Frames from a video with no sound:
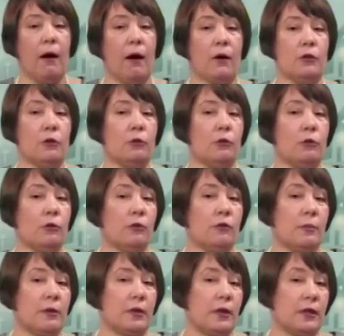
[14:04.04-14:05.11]
ну,
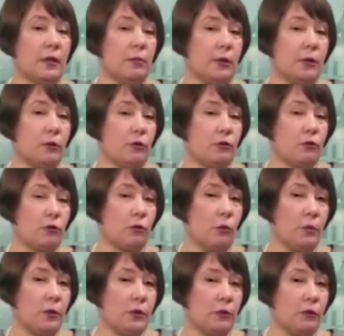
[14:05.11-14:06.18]
во-первых, она была тоже уже
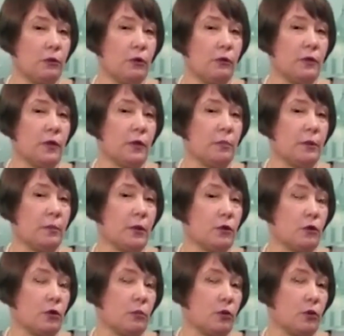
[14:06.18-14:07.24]
опытная духовно, она понимала,
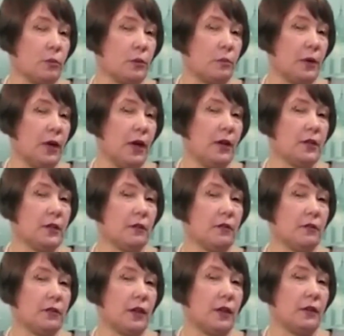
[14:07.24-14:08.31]
что это может быть прелесть, а
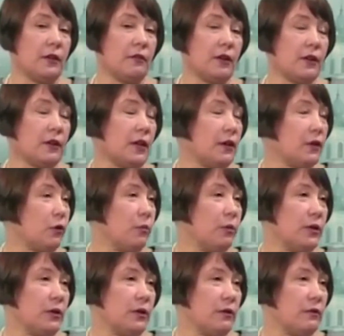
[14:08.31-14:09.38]
во-вторых, наверное, так ее
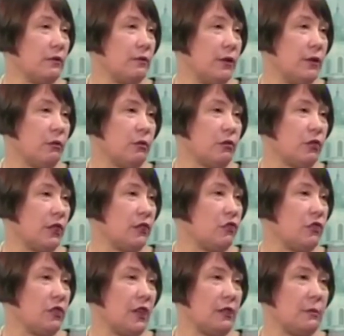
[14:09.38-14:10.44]
было э, великое желание
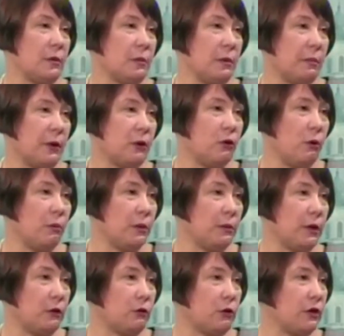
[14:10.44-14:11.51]
жить рядом с преподобным,
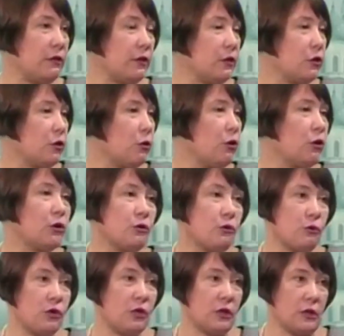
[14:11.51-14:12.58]
который явилось столько
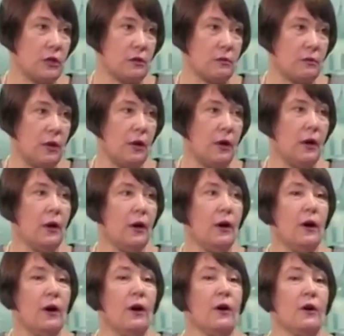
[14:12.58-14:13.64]
чудес,
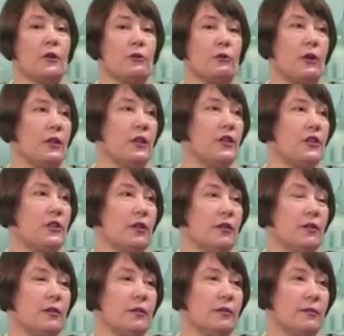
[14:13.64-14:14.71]
что,
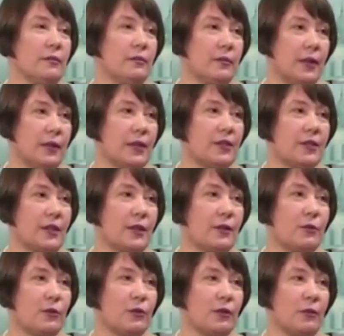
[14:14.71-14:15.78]
конечно, она
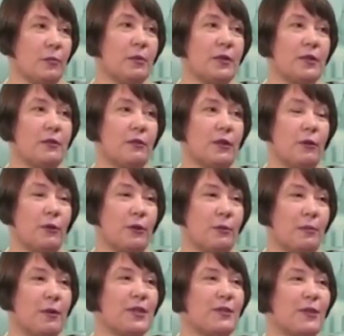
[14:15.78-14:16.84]
старалась все-таки выполнить в какой-то
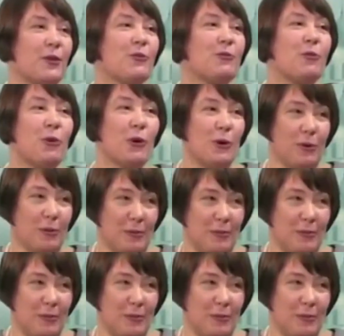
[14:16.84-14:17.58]
момент свою волю.